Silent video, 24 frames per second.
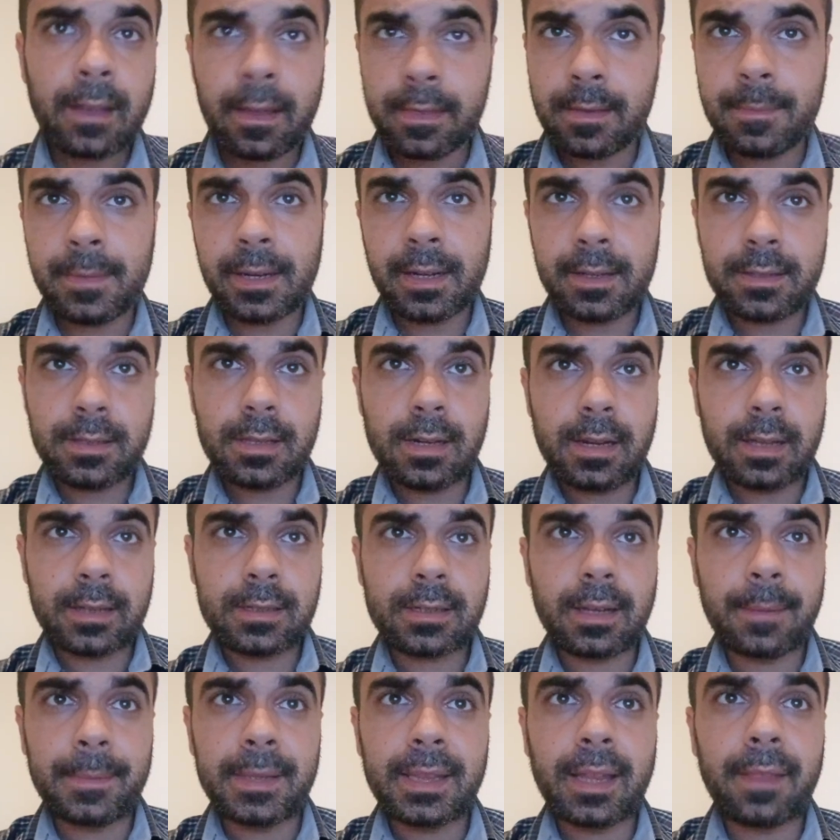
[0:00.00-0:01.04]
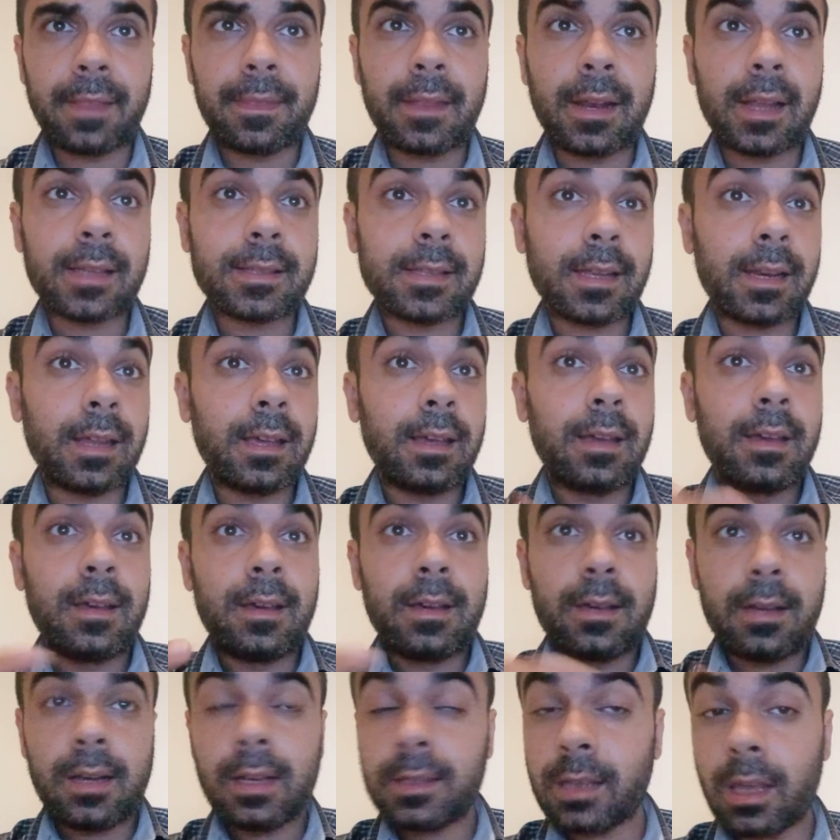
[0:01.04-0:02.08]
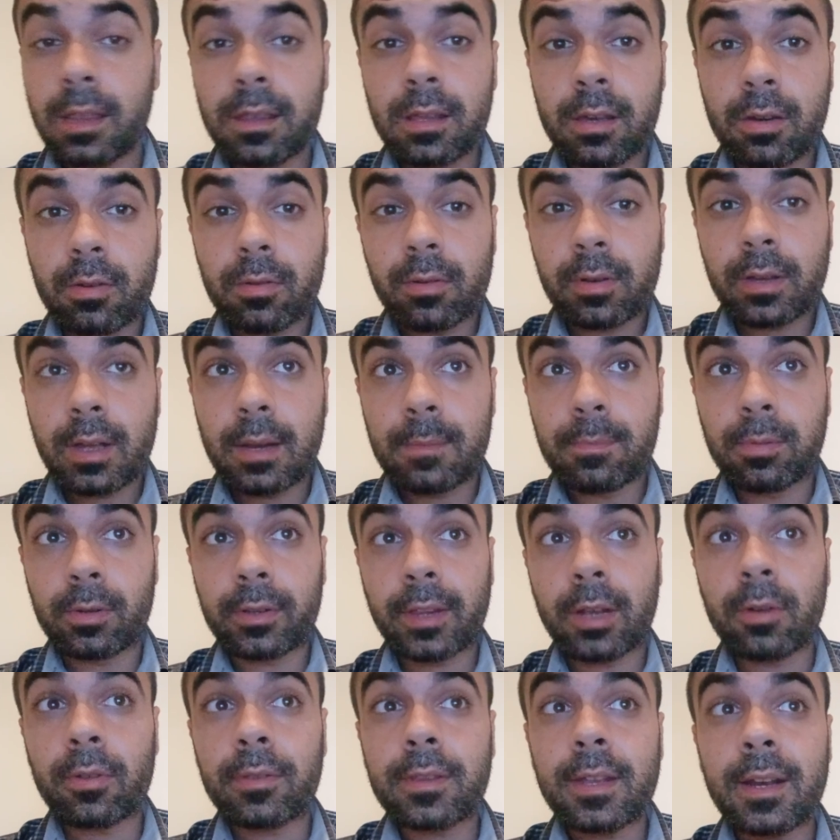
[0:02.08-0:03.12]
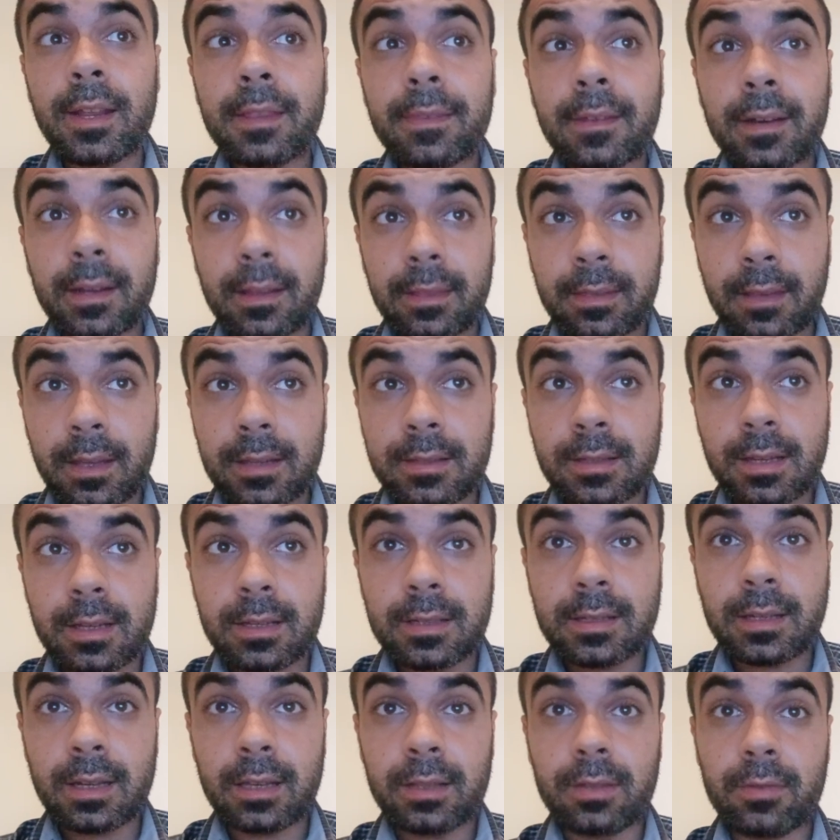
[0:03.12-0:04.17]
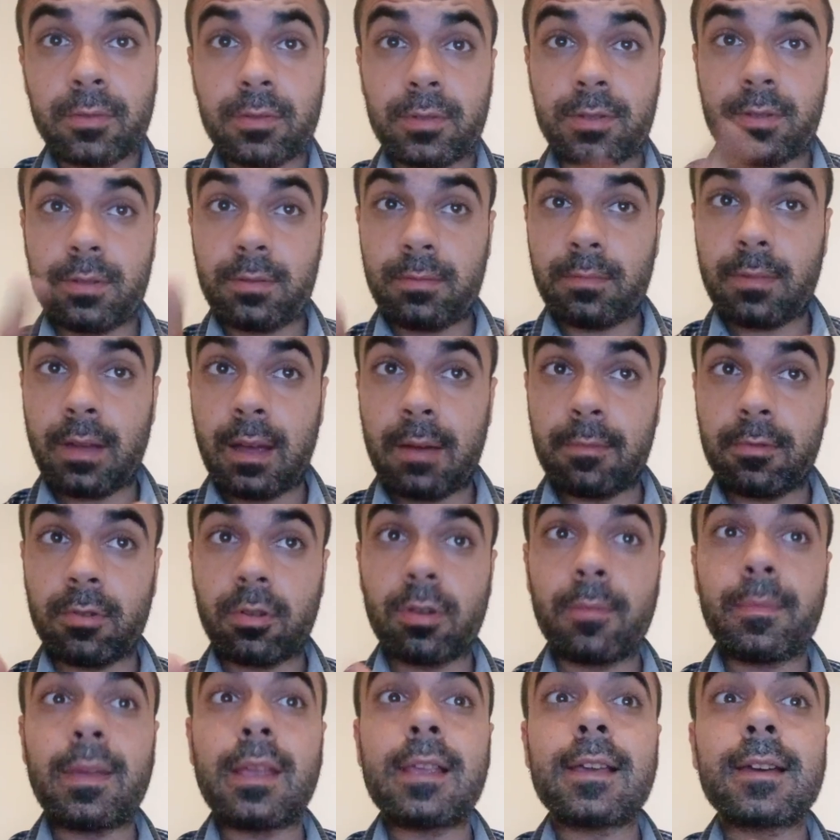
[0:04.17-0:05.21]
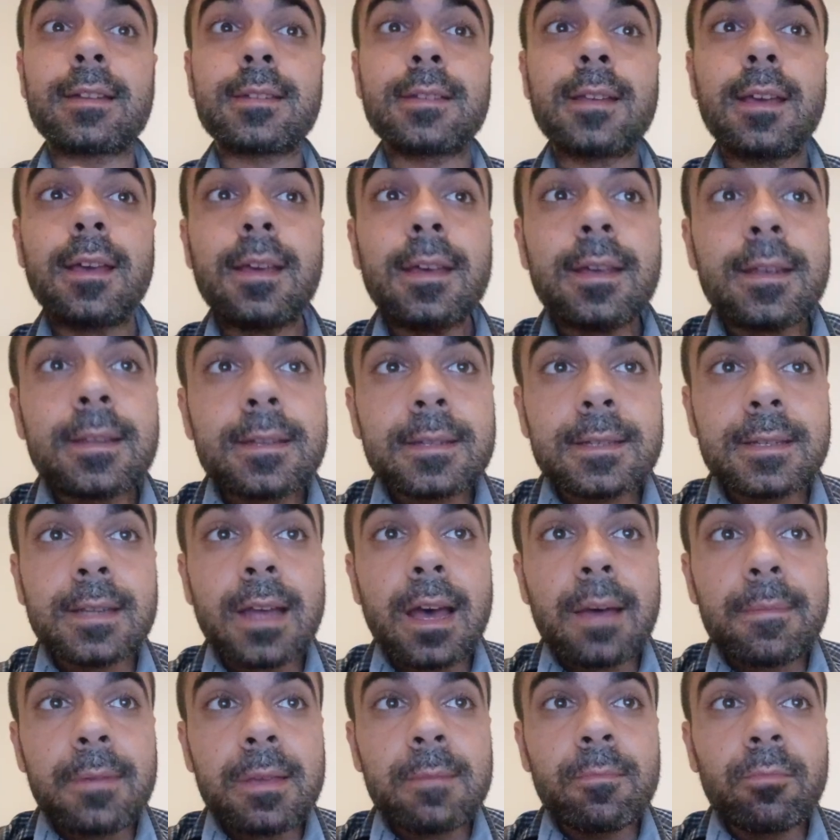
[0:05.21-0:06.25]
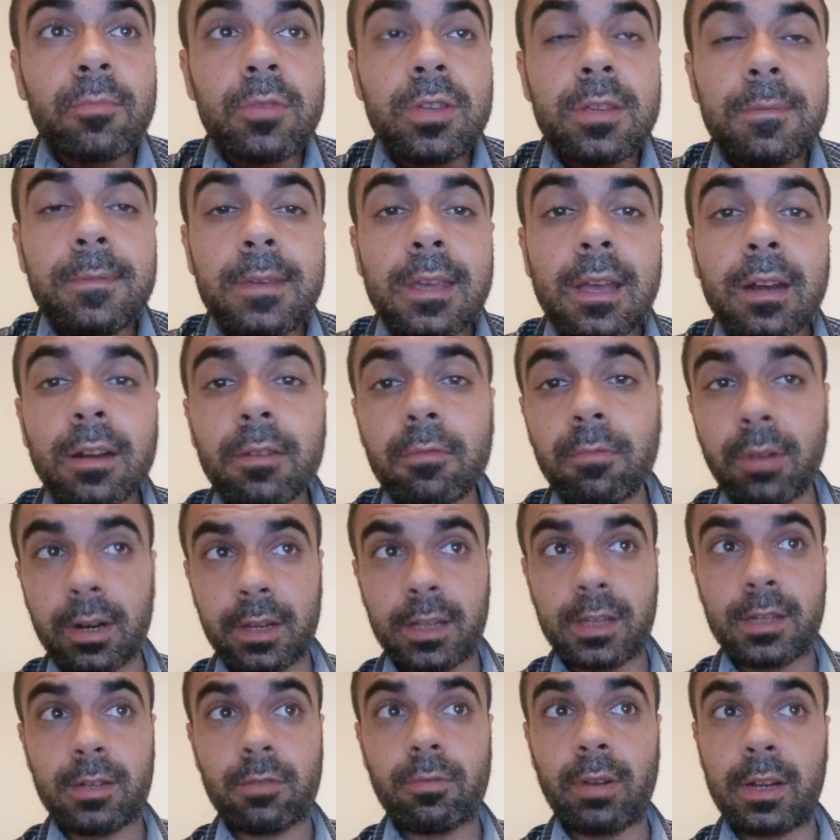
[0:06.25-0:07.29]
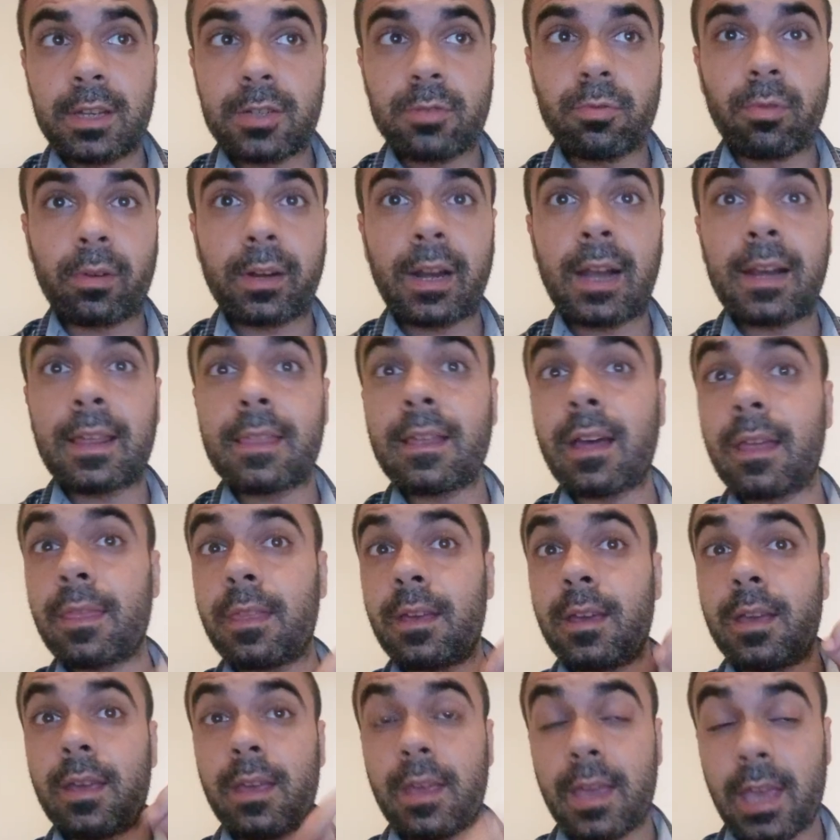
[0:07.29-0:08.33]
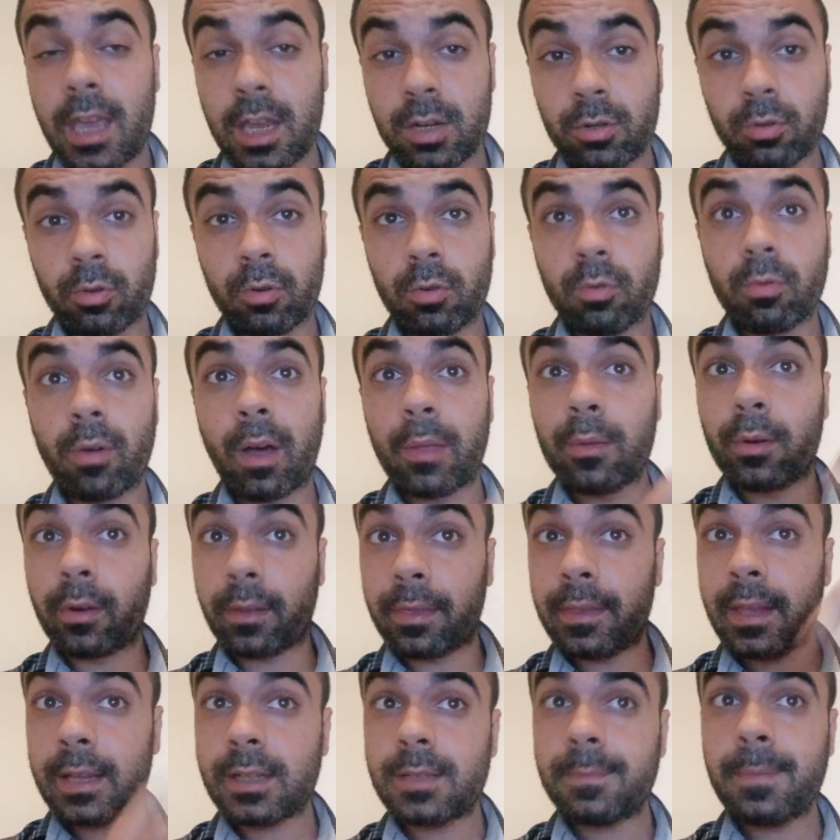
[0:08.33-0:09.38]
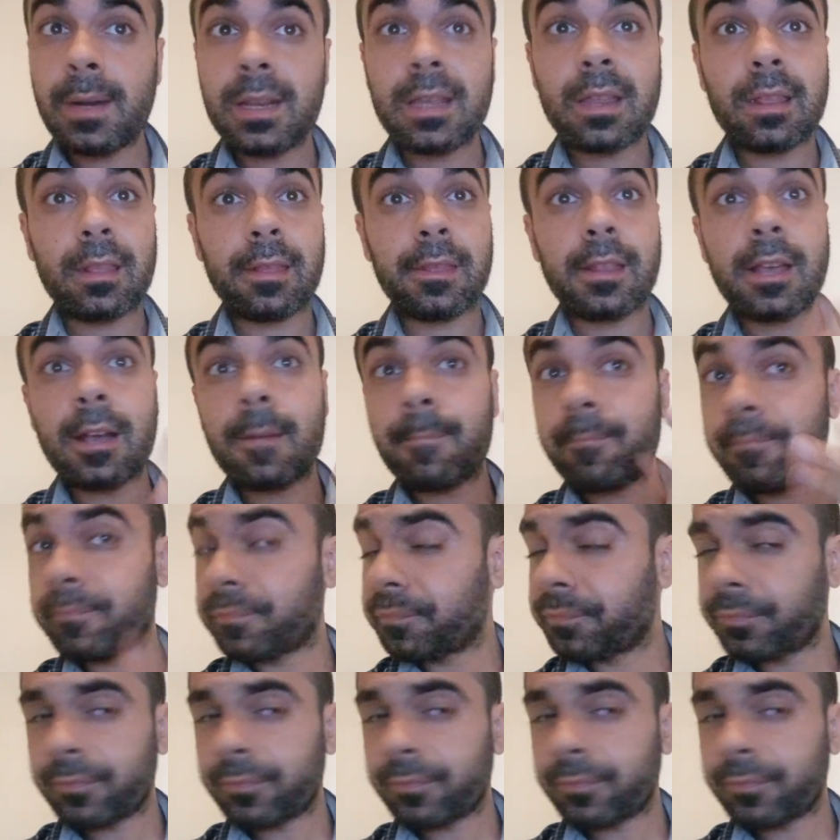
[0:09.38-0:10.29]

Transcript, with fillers: Además, el ex capitán de la Sele añadió que el portero tiene 36 años, abro comillas, sabe muy bien es, cuál es su realidad, es un jugador de experiencia